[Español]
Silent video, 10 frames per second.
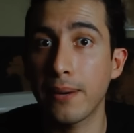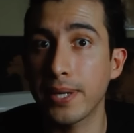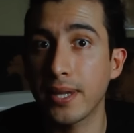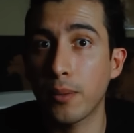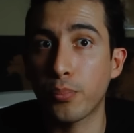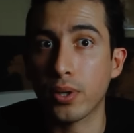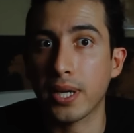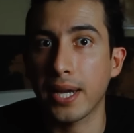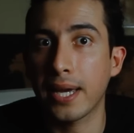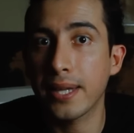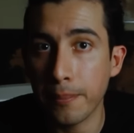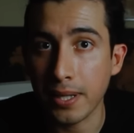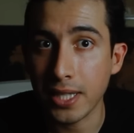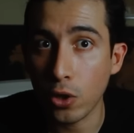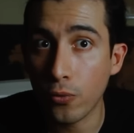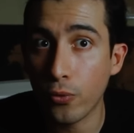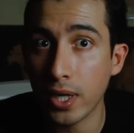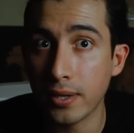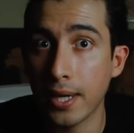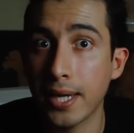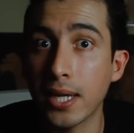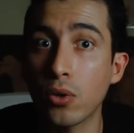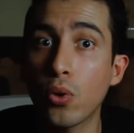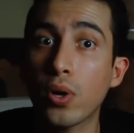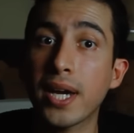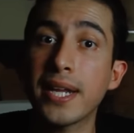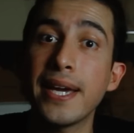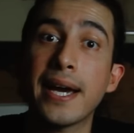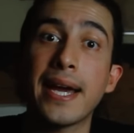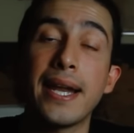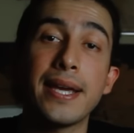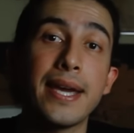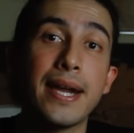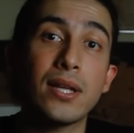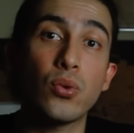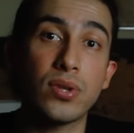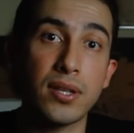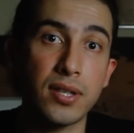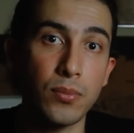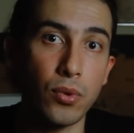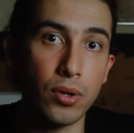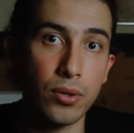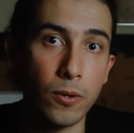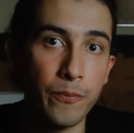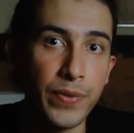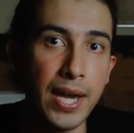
la vida porque era demasiado fuerte y no quería que leyera su testimonio.